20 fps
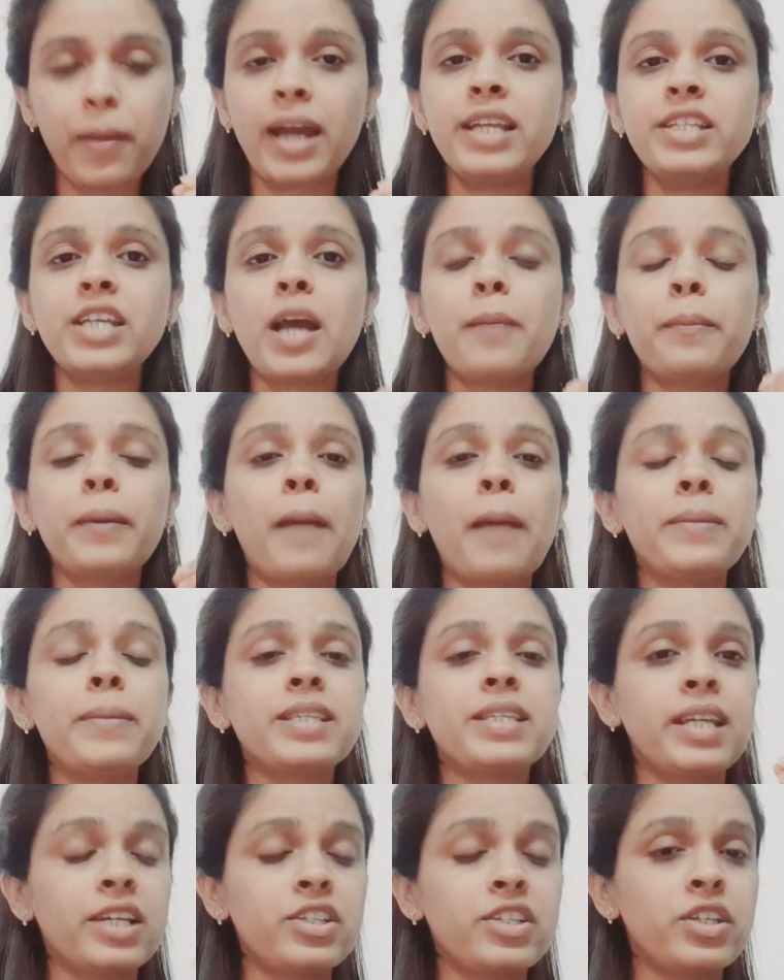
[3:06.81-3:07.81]
मान लीजिए आपका यहाँ पे
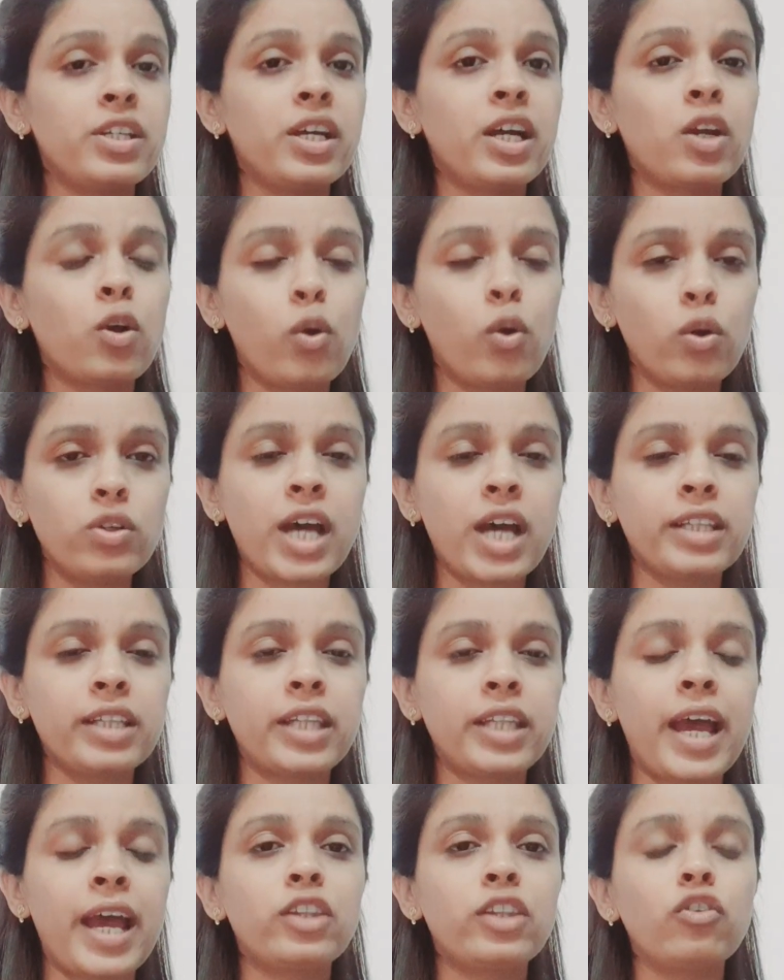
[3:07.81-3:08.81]
सिलेक्शन अगर हो
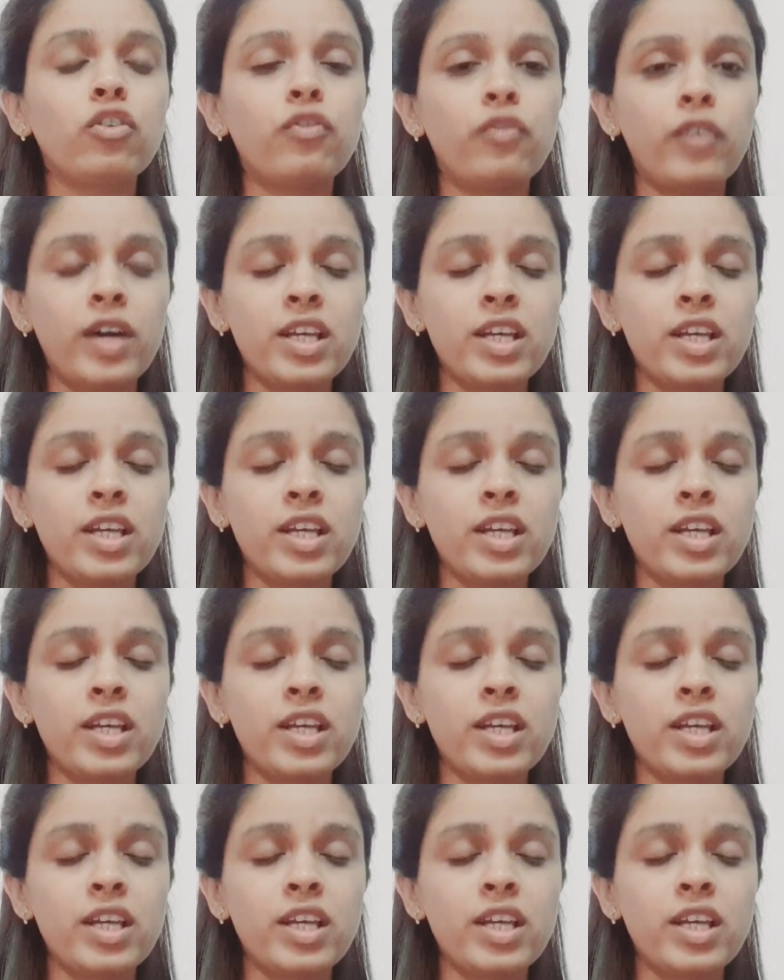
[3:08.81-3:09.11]
जाता है तो